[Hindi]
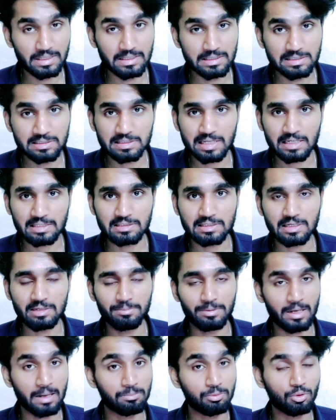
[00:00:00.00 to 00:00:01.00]
मिनट्स मिनट्स चार्ज करने
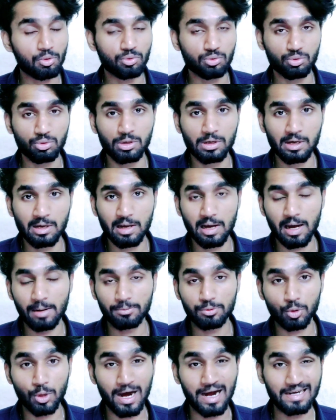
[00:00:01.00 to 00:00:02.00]
पर आप लोगों को
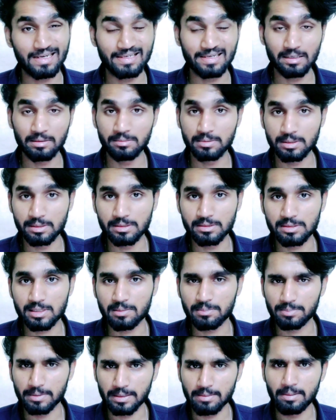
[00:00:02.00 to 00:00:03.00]
अप टू हंड्रेड मिनट्स
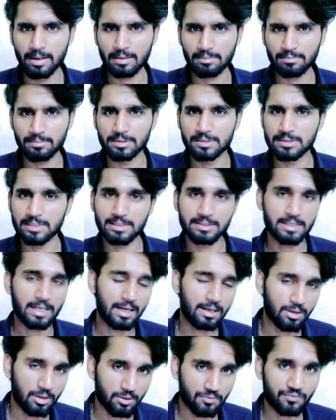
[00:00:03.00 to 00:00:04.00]
का प्लेबैक मिल जाता
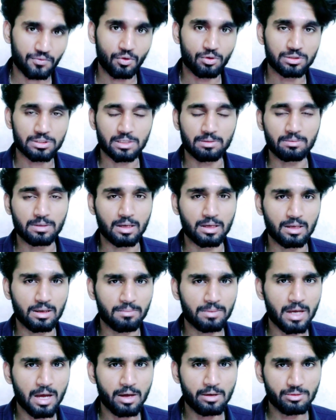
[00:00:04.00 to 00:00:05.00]
है ऑफकोर्स अगर
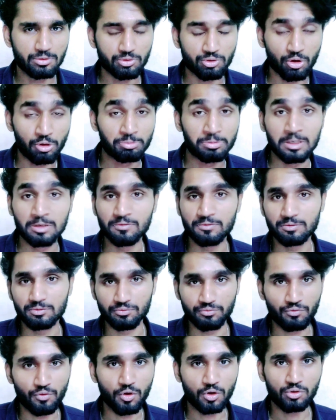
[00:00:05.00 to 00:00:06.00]
आप
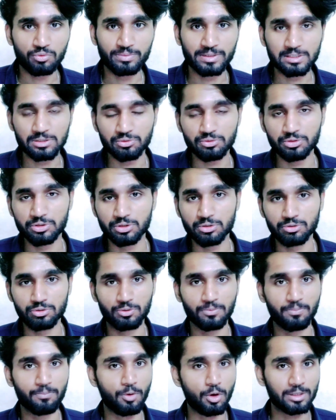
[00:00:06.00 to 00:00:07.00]
नॉर्मल वॉल्यूम में सुन रहे हो
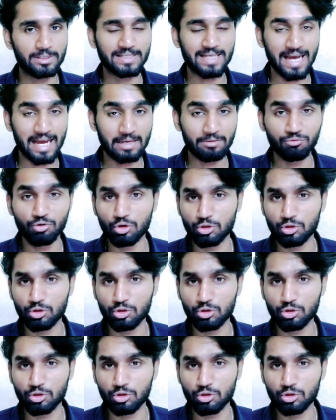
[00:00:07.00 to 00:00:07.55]
तो बहुत ही हाई